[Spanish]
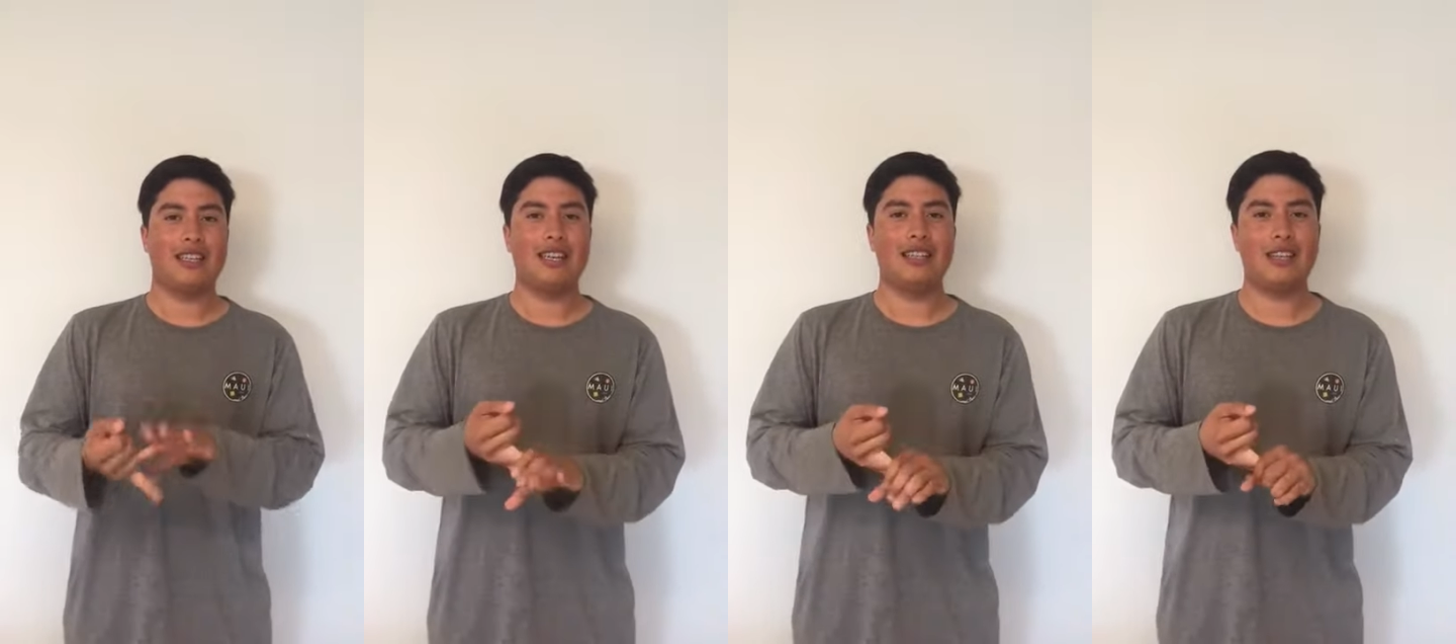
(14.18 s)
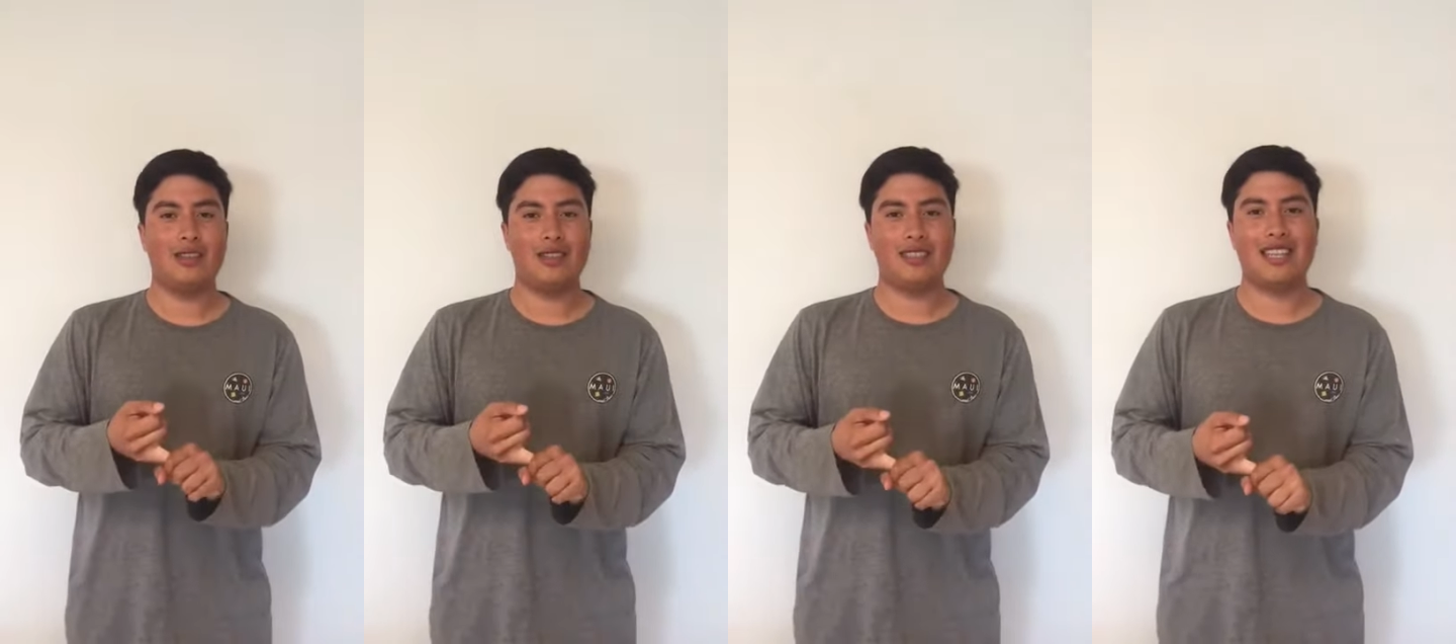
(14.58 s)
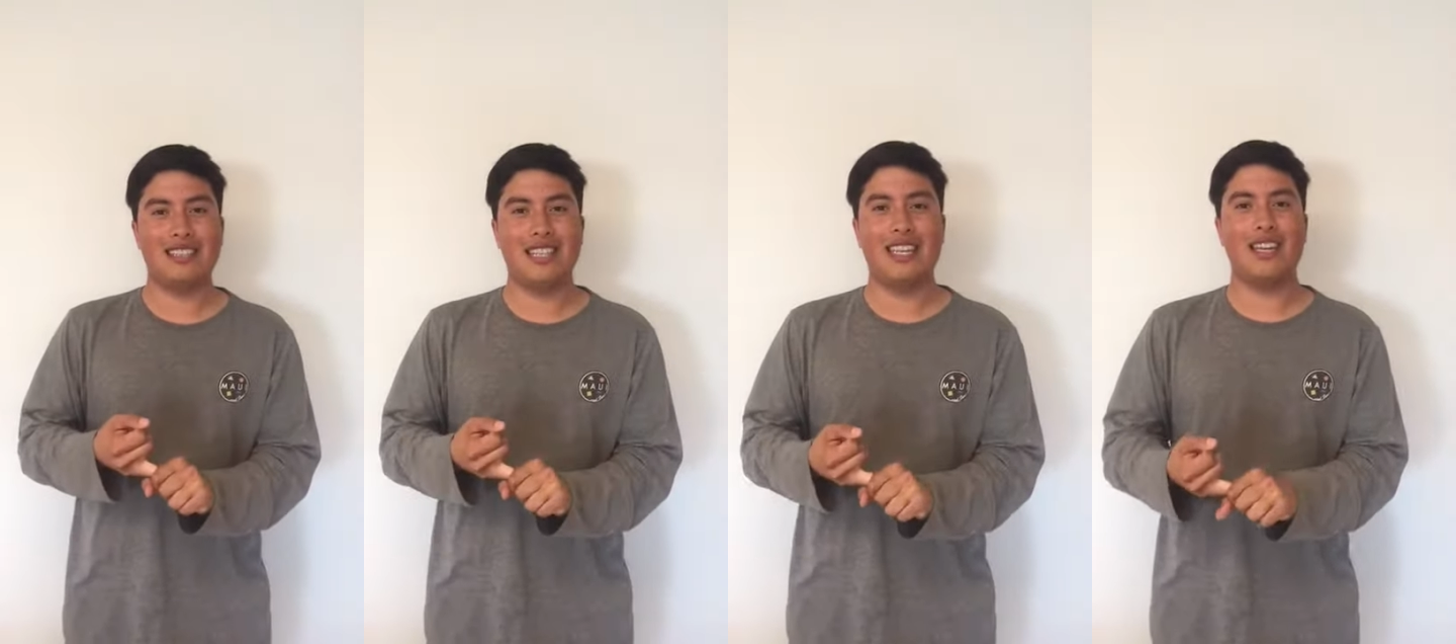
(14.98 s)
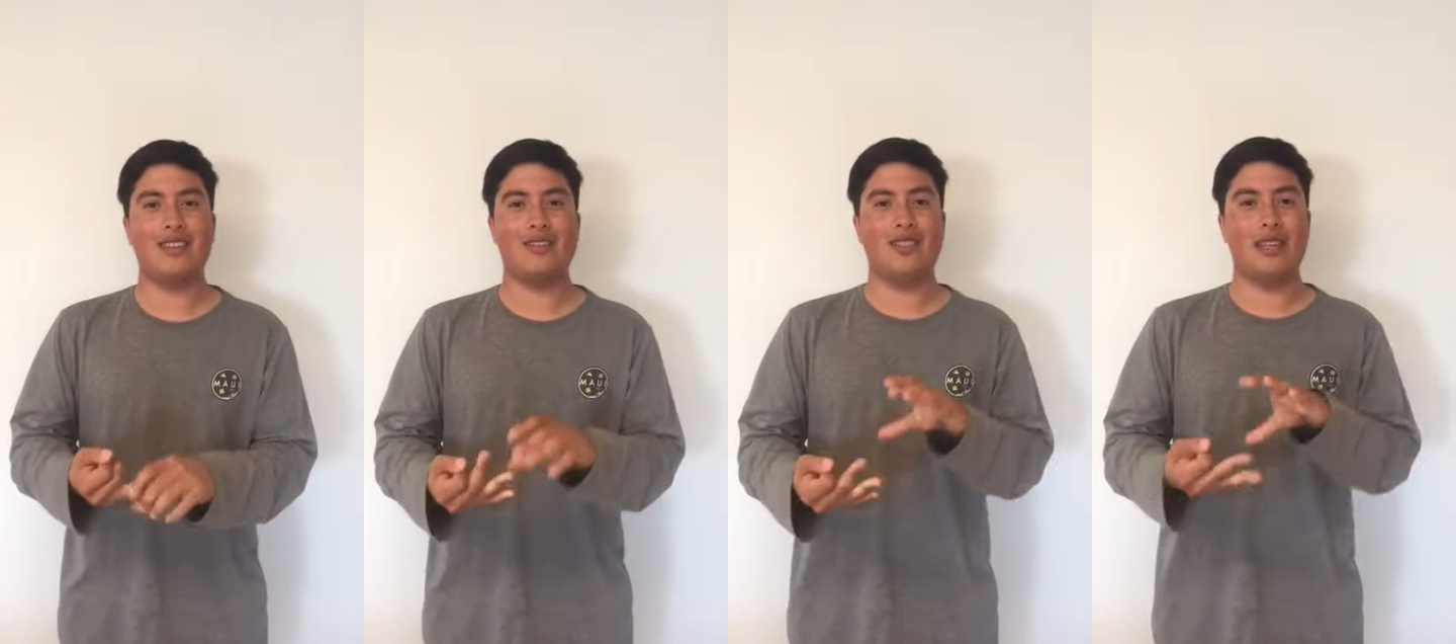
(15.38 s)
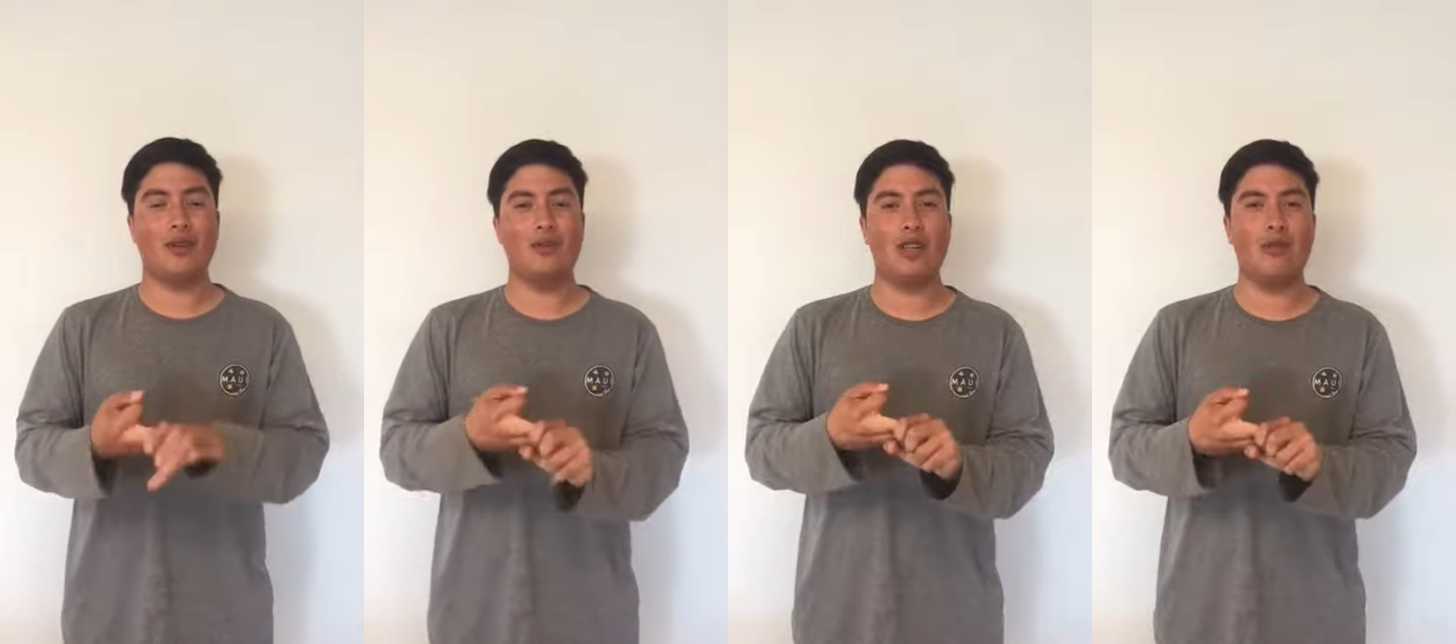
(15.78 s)
daños cancerígenos e
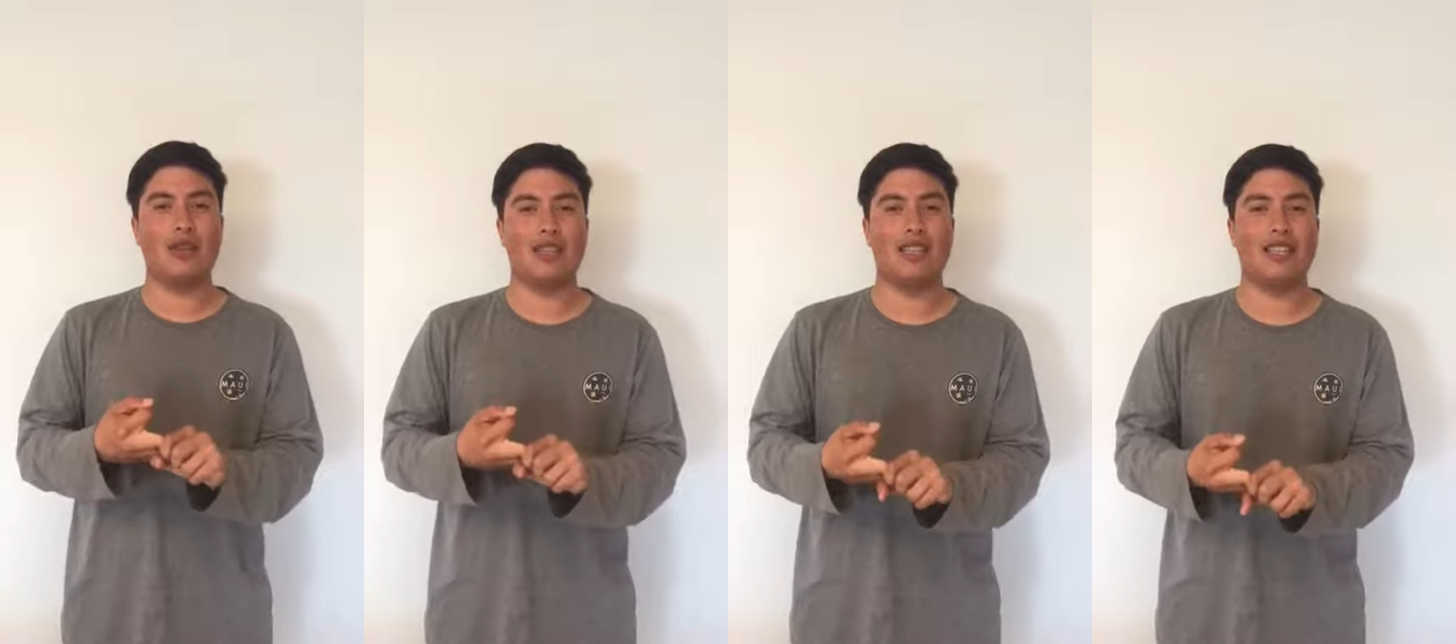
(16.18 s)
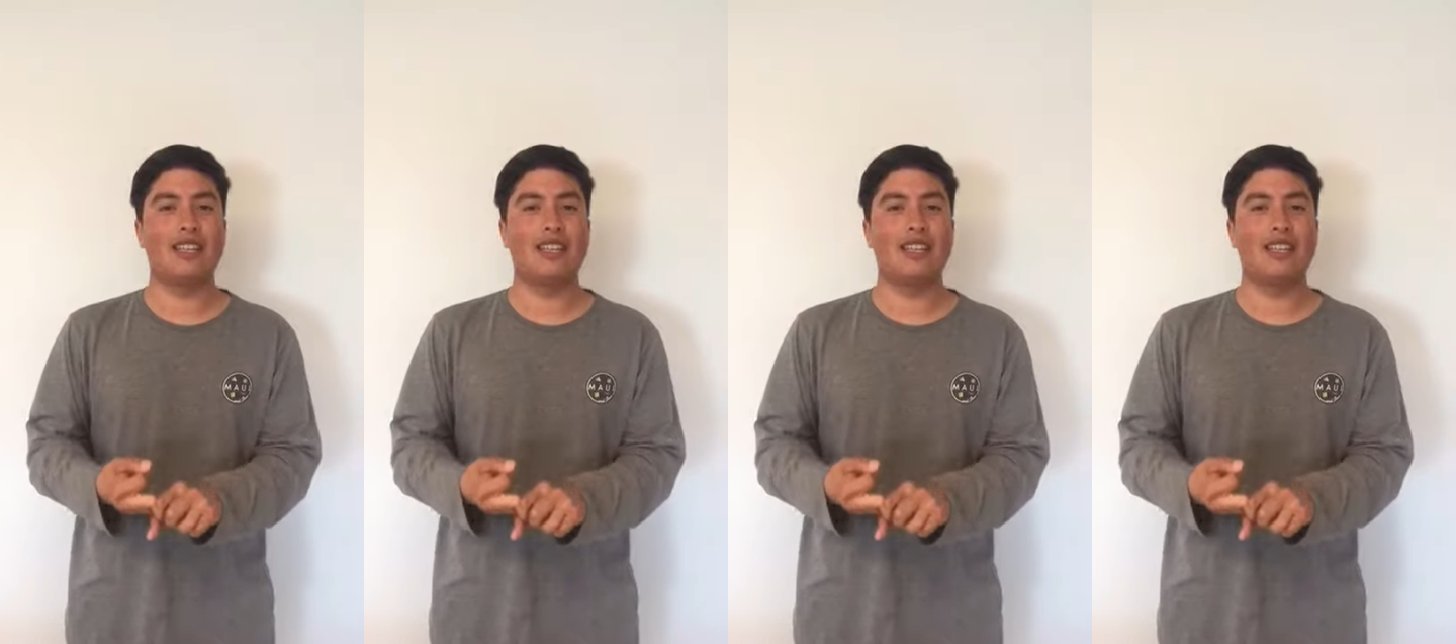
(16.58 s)
incluso la muerte.